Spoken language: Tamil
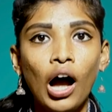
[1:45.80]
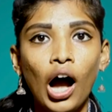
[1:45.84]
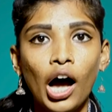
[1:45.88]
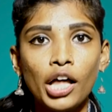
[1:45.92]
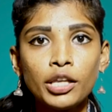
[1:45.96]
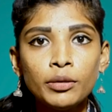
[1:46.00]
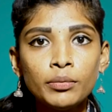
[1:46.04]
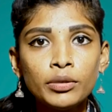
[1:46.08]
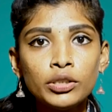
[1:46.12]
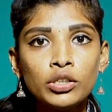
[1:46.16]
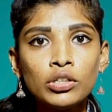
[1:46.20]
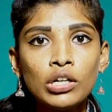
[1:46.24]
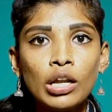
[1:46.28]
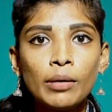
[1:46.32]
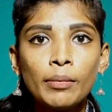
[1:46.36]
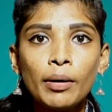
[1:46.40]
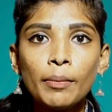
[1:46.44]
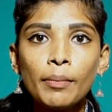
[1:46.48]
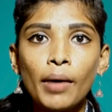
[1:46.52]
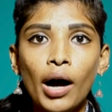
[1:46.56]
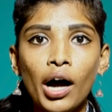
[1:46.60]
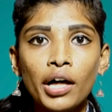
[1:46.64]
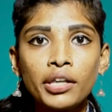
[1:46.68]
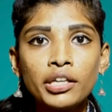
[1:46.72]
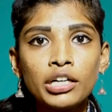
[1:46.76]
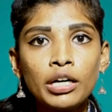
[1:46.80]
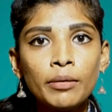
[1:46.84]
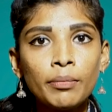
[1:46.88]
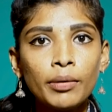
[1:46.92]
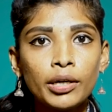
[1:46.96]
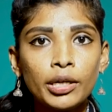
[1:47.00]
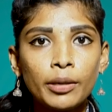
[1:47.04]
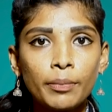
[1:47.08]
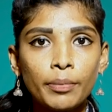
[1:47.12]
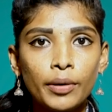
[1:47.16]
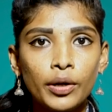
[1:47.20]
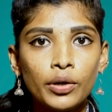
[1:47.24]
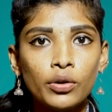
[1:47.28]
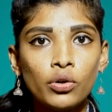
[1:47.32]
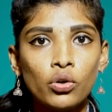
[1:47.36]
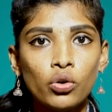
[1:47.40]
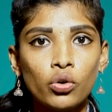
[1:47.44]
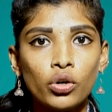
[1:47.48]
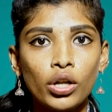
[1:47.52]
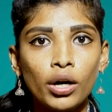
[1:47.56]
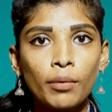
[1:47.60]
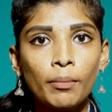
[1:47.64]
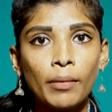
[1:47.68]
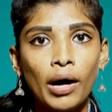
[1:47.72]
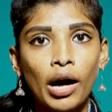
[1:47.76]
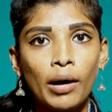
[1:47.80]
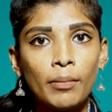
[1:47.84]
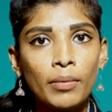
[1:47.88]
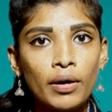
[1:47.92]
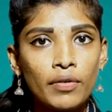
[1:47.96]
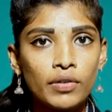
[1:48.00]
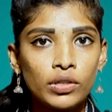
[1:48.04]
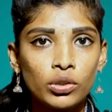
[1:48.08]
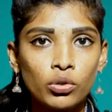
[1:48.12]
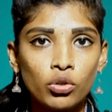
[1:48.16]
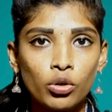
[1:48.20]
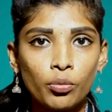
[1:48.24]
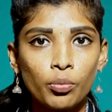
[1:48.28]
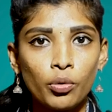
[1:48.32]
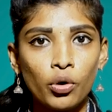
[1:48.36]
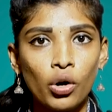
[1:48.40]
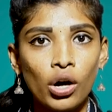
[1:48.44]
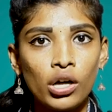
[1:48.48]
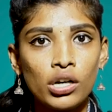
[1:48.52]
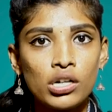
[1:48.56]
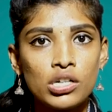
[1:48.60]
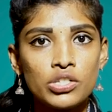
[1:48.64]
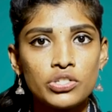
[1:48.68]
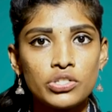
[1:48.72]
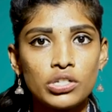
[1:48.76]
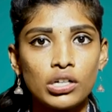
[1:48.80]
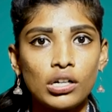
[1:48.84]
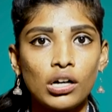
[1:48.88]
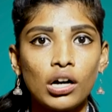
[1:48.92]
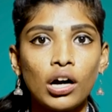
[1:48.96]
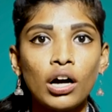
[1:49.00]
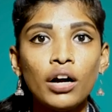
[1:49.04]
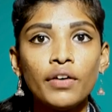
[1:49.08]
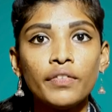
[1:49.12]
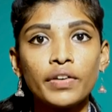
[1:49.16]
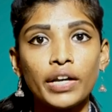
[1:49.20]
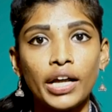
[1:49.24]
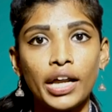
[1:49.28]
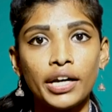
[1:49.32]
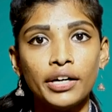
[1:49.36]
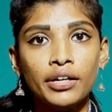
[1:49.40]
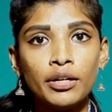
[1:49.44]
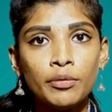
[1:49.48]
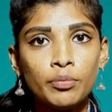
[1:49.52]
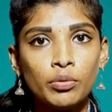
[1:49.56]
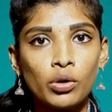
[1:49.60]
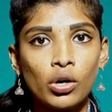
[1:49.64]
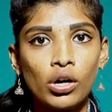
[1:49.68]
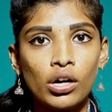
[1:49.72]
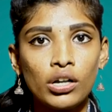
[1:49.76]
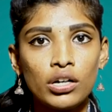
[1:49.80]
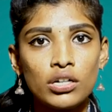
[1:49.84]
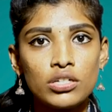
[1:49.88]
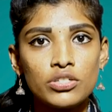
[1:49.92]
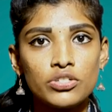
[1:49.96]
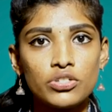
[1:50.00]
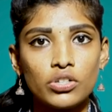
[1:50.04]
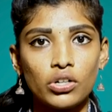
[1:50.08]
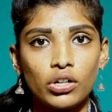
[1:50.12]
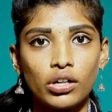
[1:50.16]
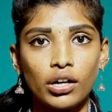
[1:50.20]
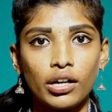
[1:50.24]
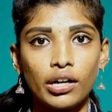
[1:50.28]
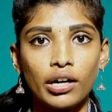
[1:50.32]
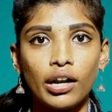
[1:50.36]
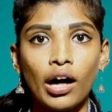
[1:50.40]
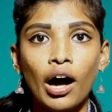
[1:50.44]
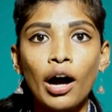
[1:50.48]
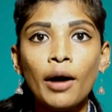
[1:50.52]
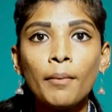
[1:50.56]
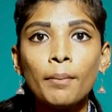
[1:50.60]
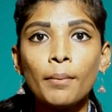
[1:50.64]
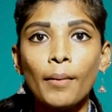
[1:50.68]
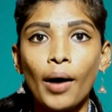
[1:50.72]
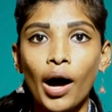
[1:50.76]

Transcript: அது மட்டும் இல்லாமல் பாதிக்கப்பட்ட பெண்ணோட மாமா வந்து ஒரு புகார் அளிச்சிருக்காங்க அவர் என்ன புகார் அளிச்சிருக்காருன்னா